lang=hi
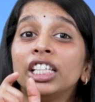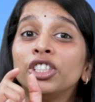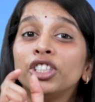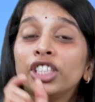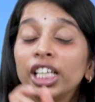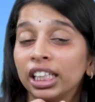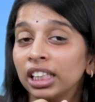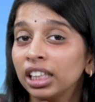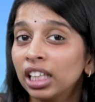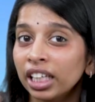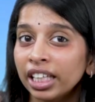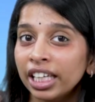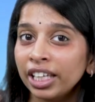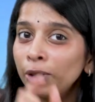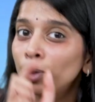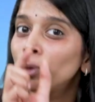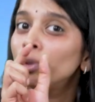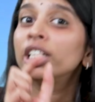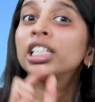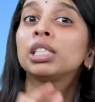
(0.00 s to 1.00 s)
चेतना की
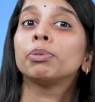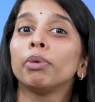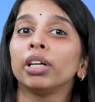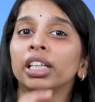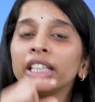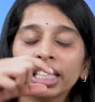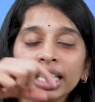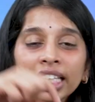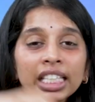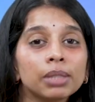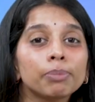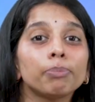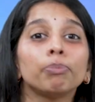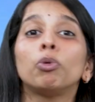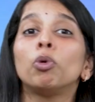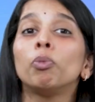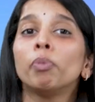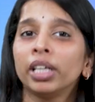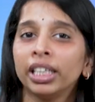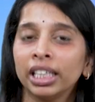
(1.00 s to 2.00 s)
यूनिट्स बन के
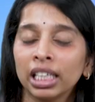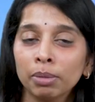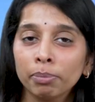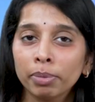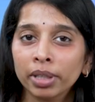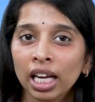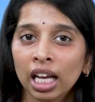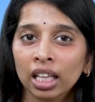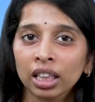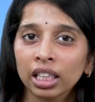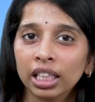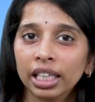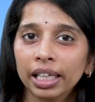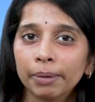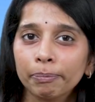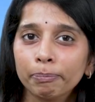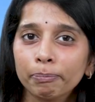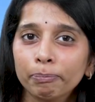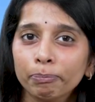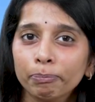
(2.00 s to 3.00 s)
भूमंडल पर आती है